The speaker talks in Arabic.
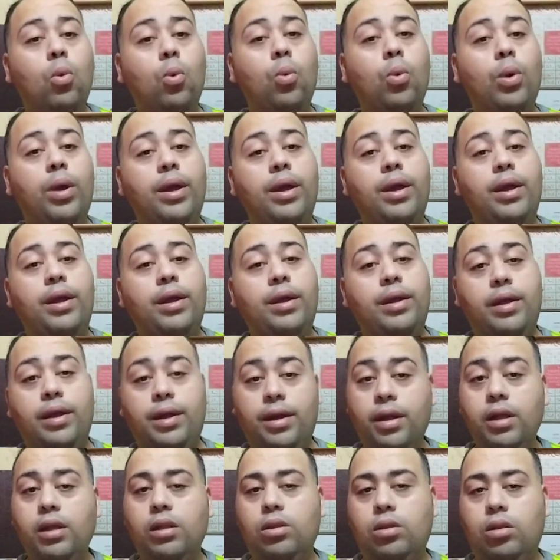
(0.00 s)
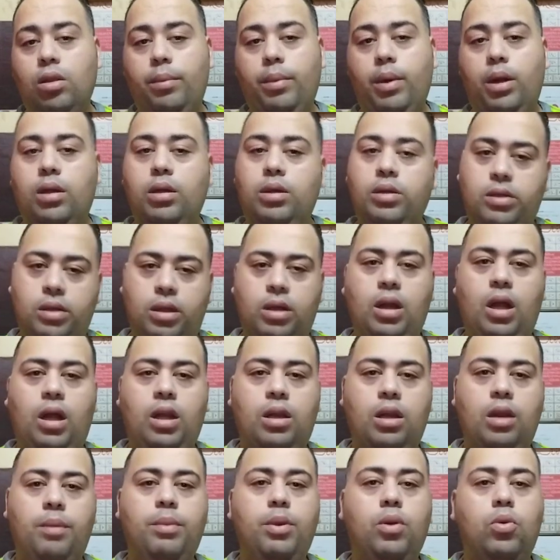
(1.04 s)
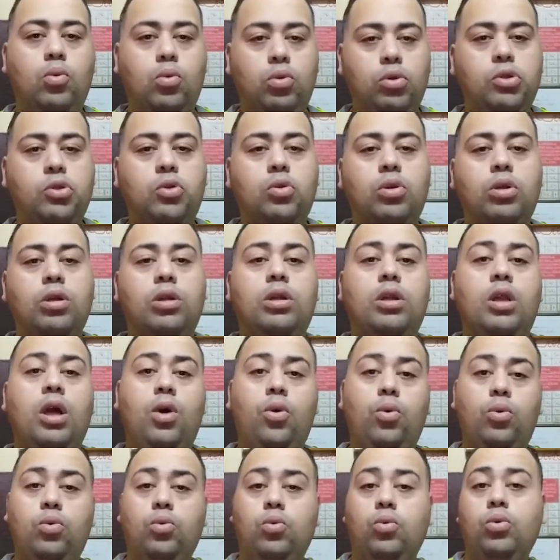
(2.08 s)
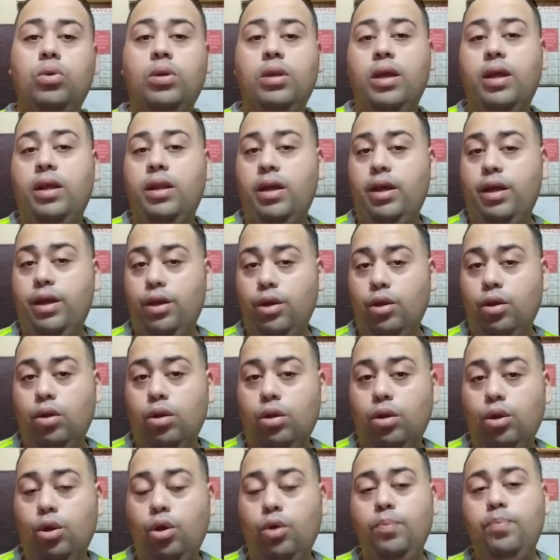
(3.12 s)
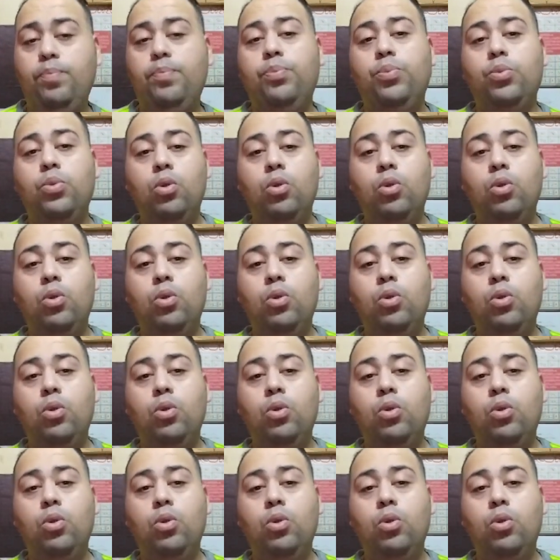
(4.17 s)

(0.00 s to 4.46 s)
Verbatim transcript: ويا ريت طبعا نصلي على النبي ونذكر الله ونقول لا اله الا الله